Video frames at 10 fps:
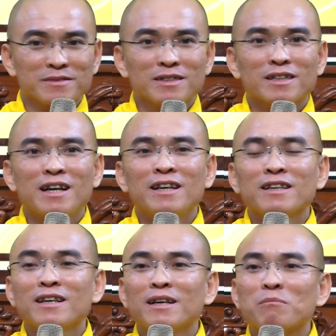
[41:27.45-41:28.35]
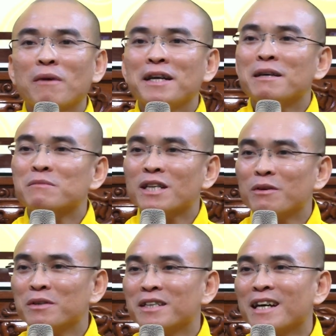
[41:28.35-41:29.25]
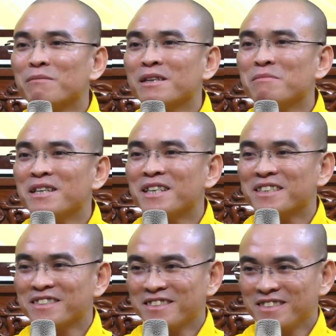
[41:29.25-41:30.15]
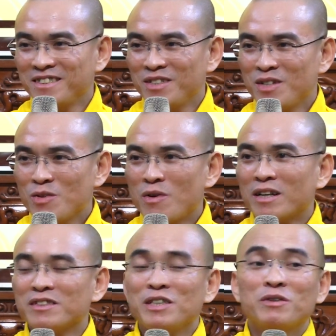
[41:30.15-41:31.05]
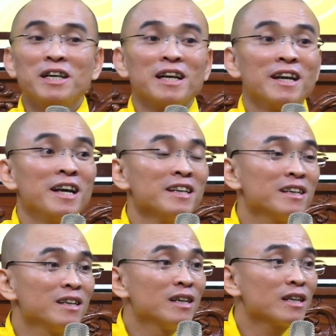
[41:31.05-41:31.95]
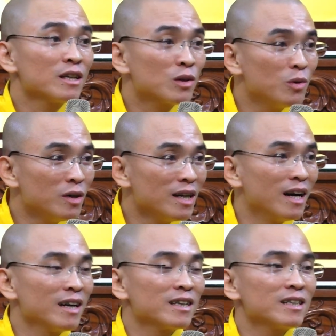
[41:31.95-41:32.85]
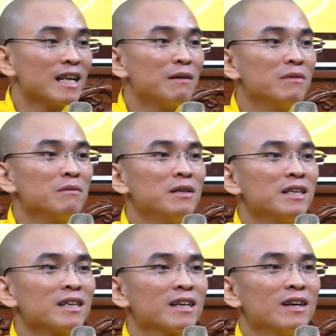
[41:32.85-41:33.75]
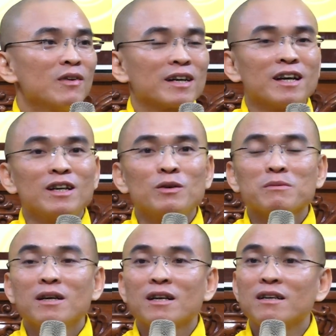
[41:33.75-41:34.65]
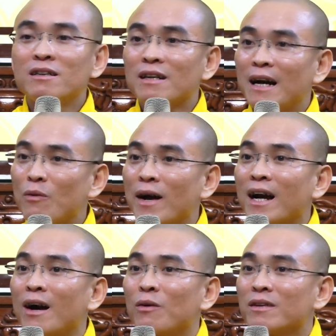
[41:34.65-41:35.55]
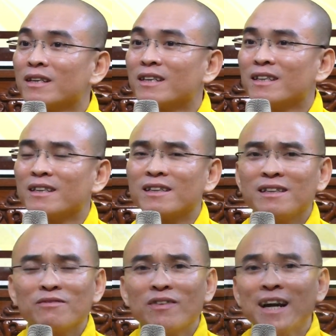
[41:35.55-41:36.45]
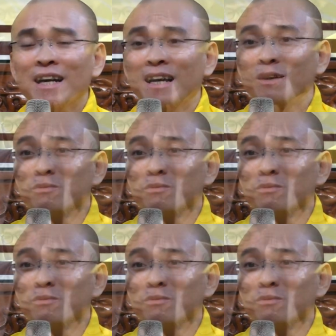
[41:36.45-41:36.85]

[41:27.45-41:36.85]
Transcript: Đến mấy năm sau người ta mới biết. Hoặc nhiều khi là đến cuối đời người ta mới biết. Hoặc đến lúc nước đã qua cầu, cái gì ván đã đóng